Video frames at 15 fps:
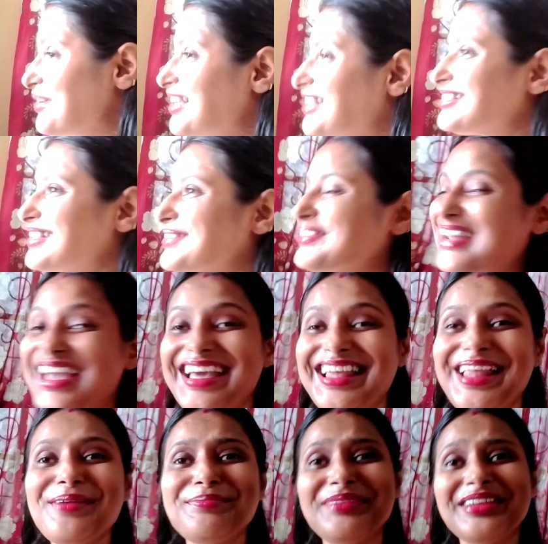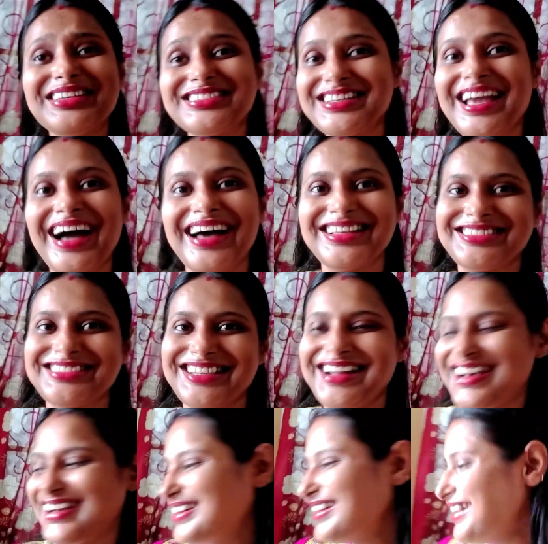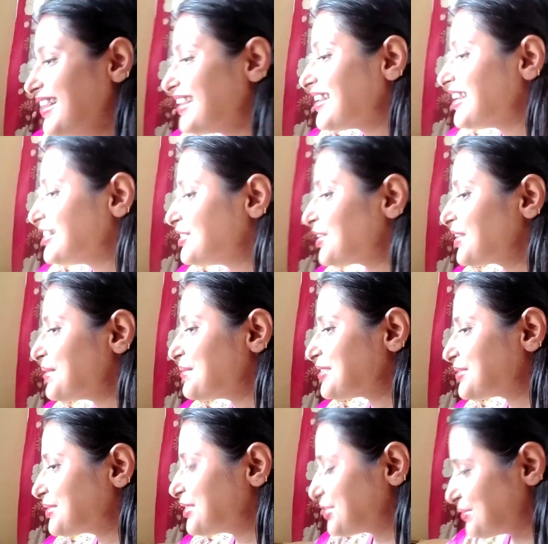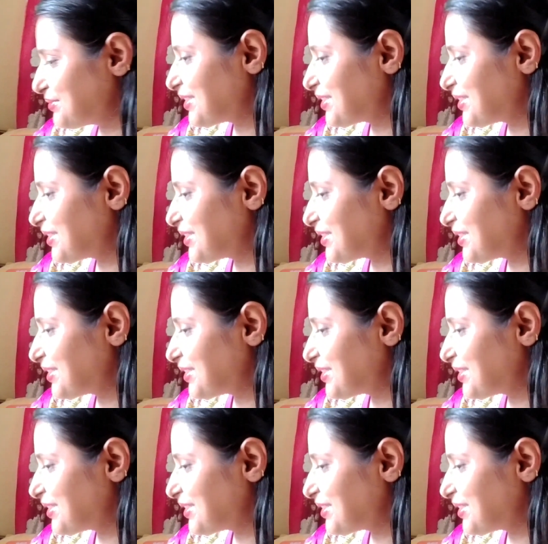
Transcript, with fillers: পিসিমুনি এলেই বৃষ্টি আসছে না কি জন্য পিসিমুনি